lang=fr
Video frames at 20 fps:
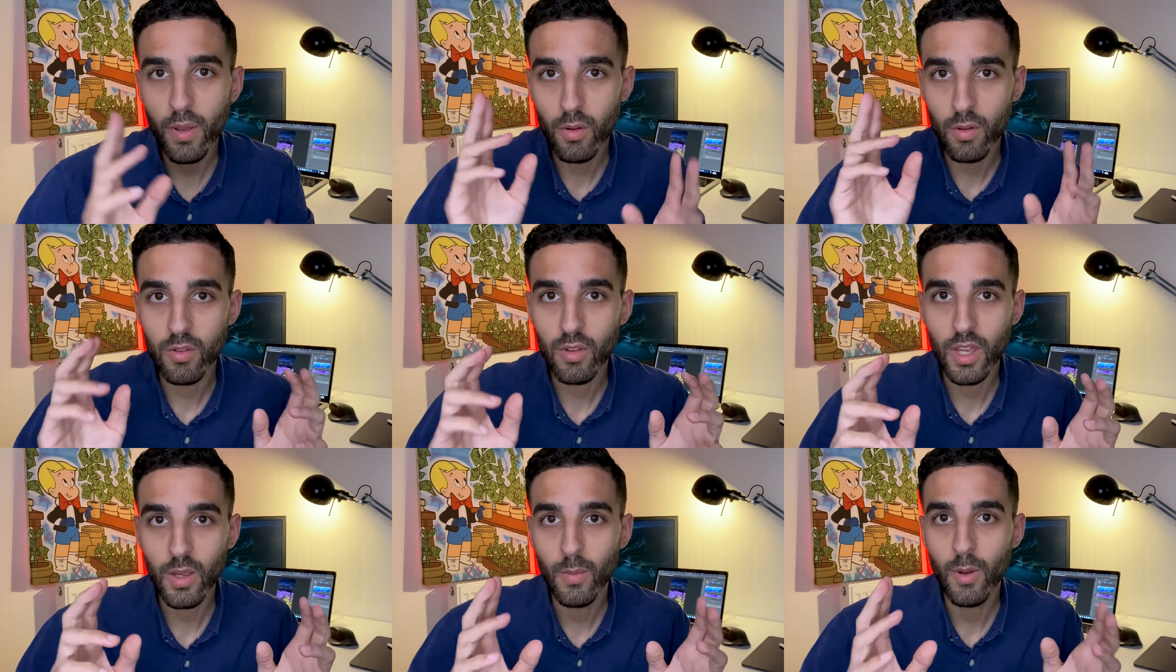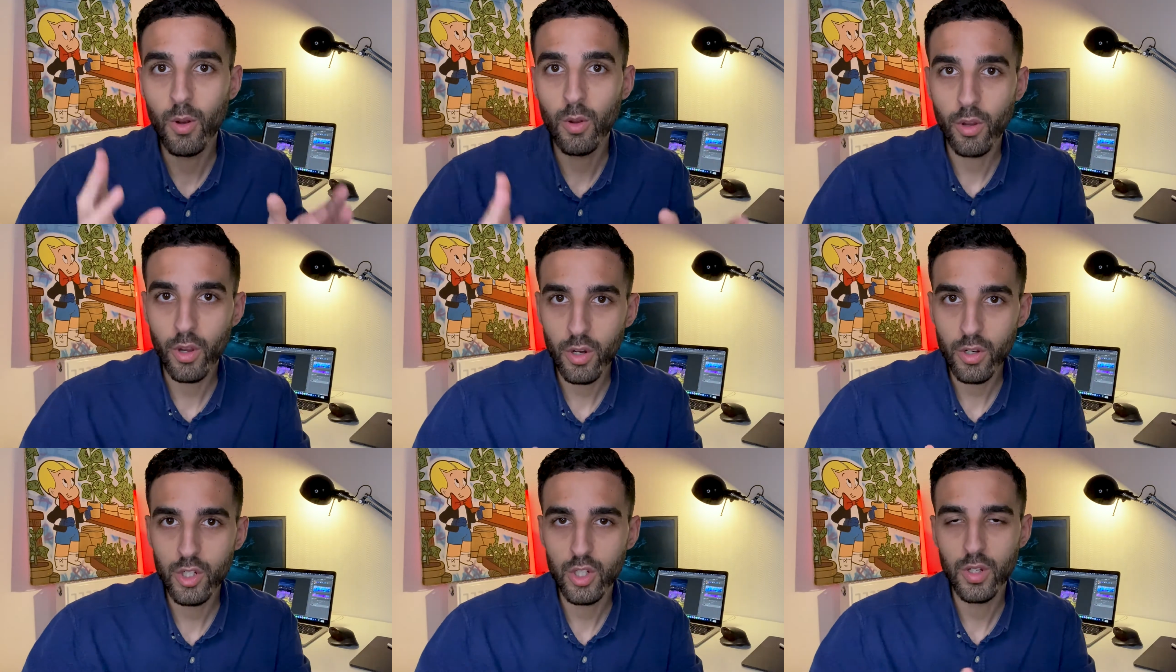entre guillemets le
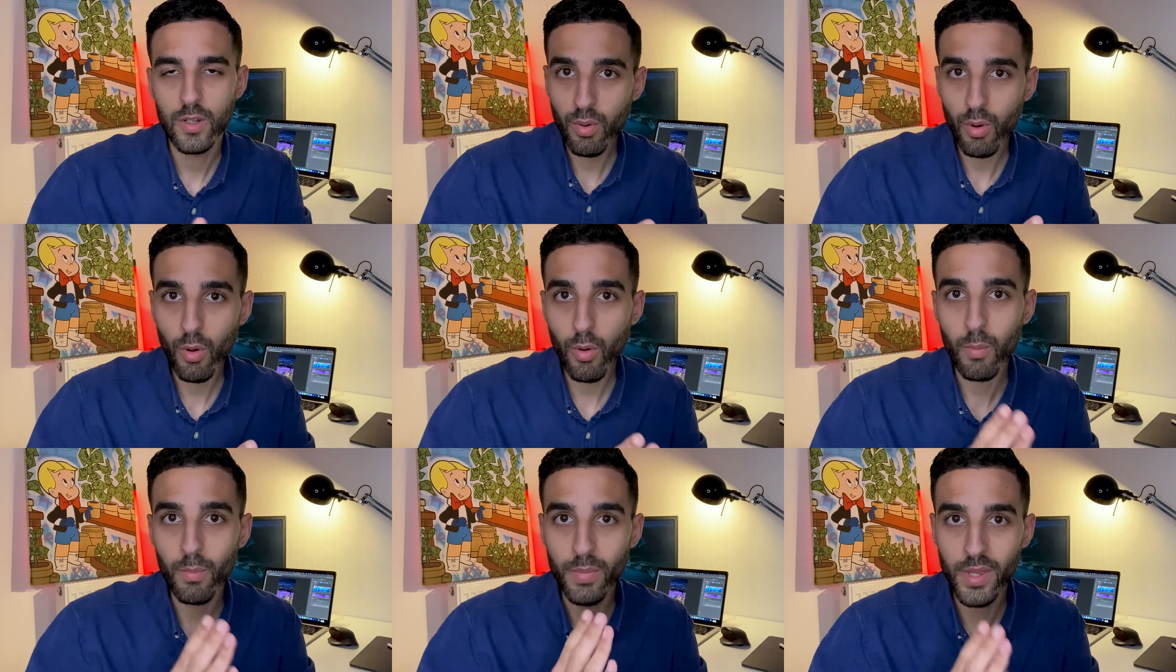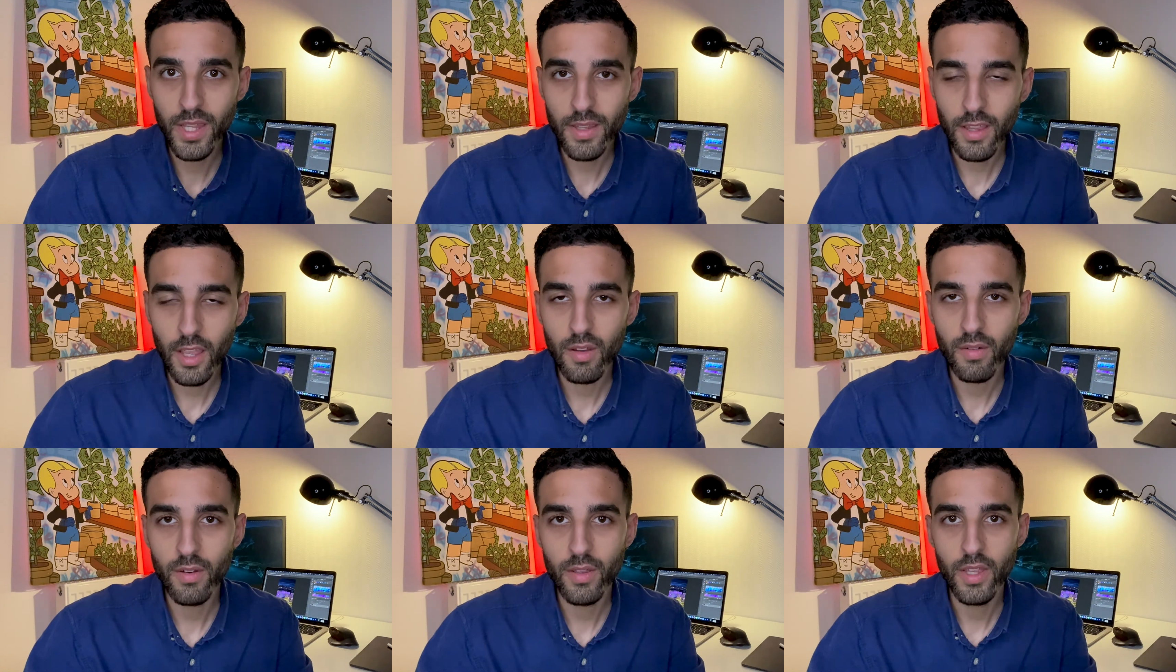coche pour bien
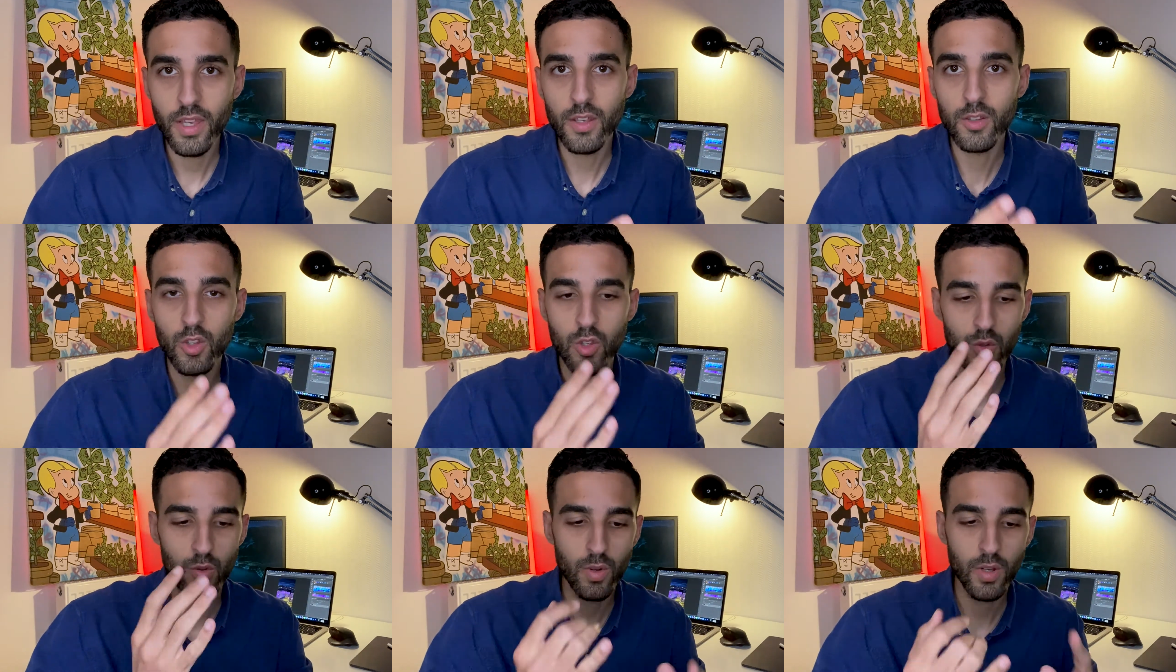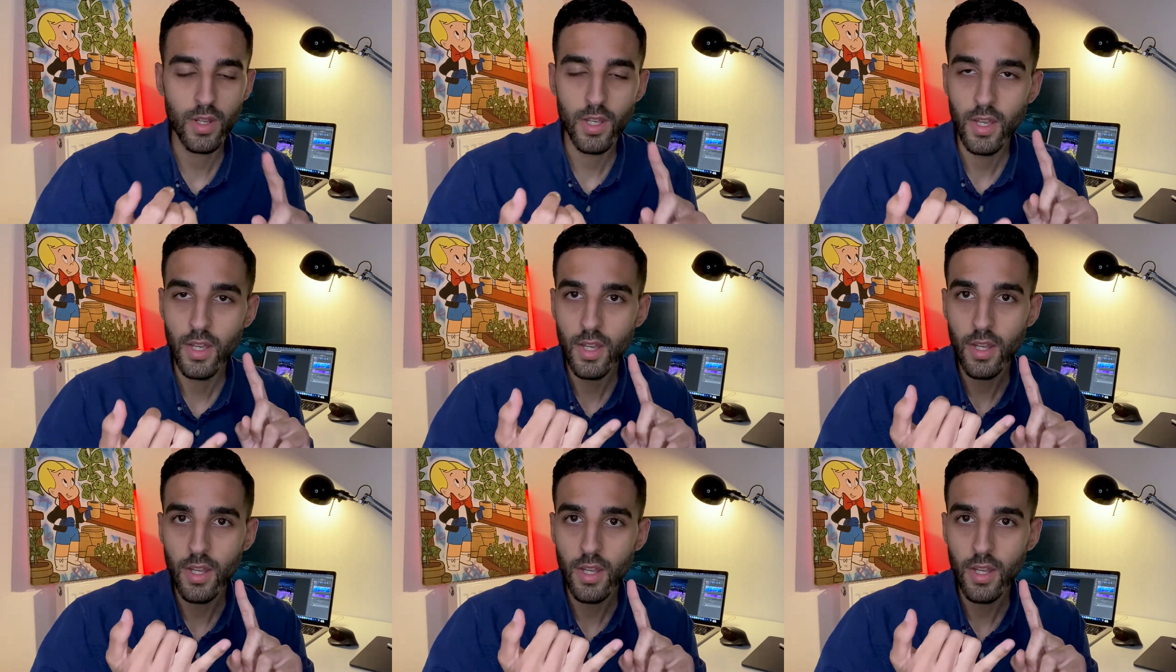travailler que ce soit